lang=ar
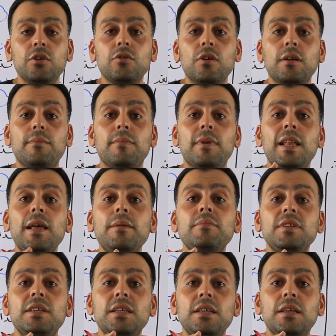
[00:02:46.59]
طيب
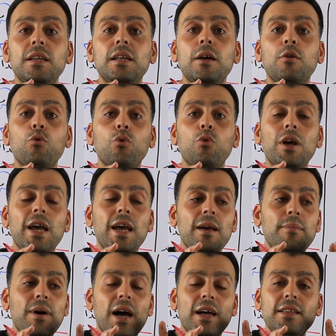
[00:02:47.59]
لم دي لو
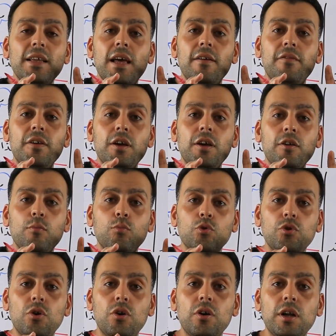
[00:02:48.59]
جاء بعدها فعل
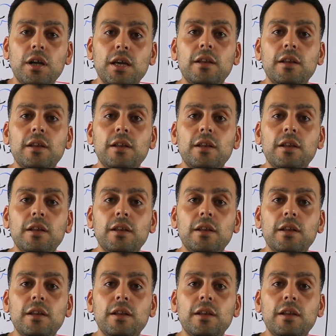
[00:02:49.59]
مضارع